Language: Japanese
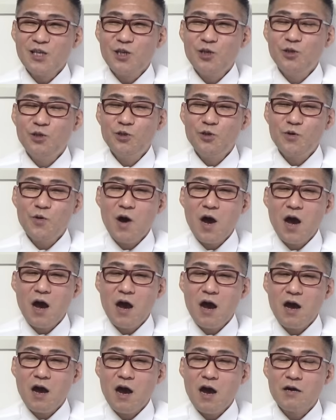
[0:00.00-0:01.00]
いうの
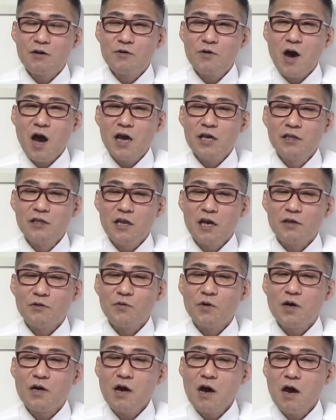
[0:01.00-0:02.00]
は、あの、入んな
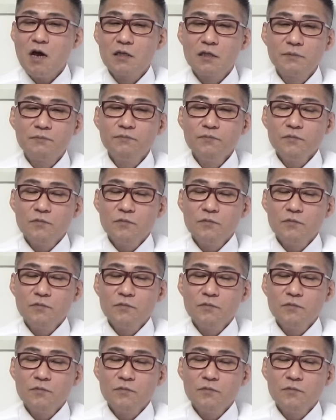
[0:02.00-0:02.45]
いのかな